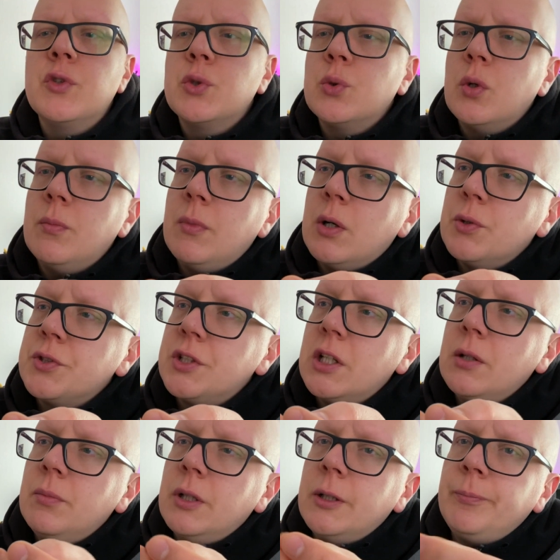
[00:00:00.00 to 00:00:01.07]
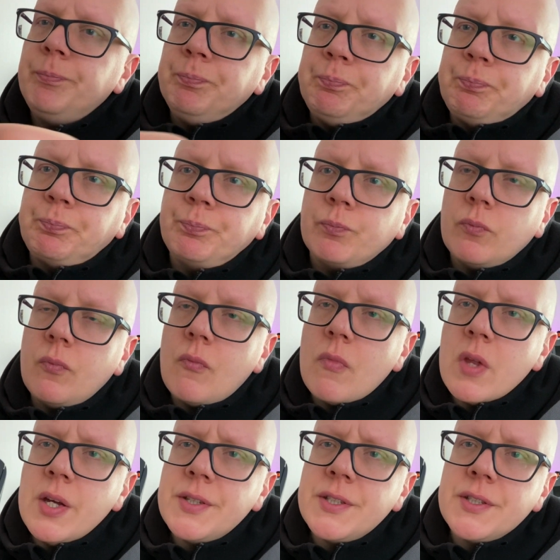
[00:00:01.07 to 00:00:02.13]
zur Maus selber.
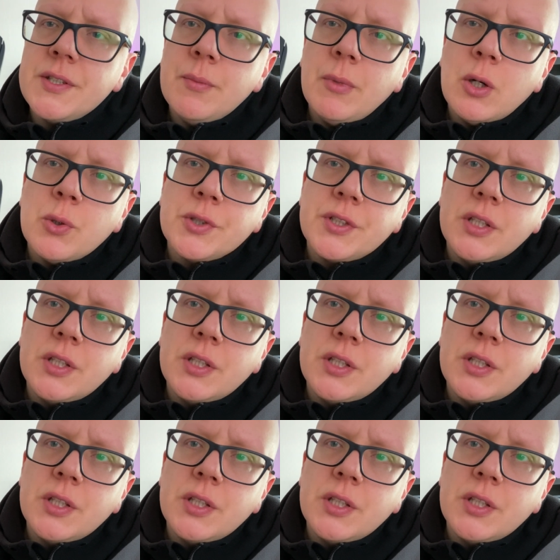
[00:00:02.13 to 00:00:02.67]
Es ist eine Maus,